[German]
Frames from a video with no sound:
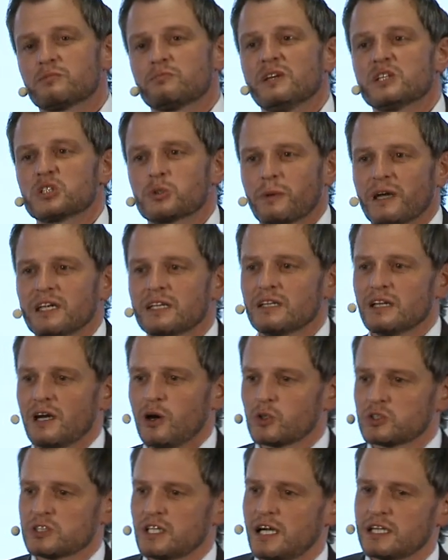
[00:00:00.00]
wir sprechen
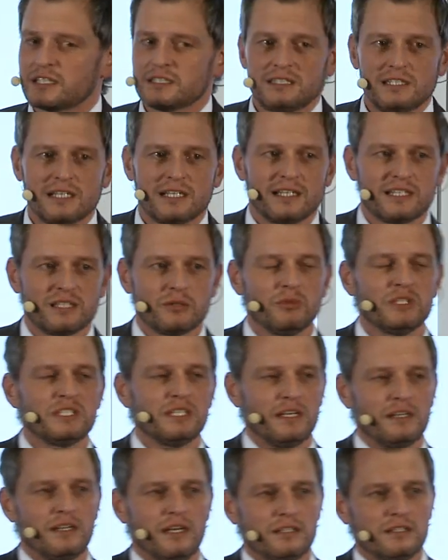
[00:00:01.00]
auch tagtäglich
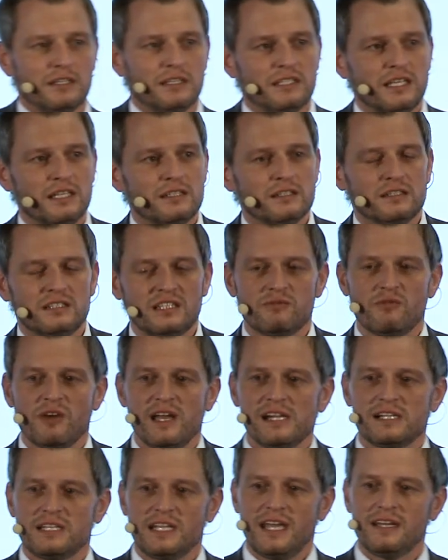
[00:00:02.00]
miteinander, denn die Welt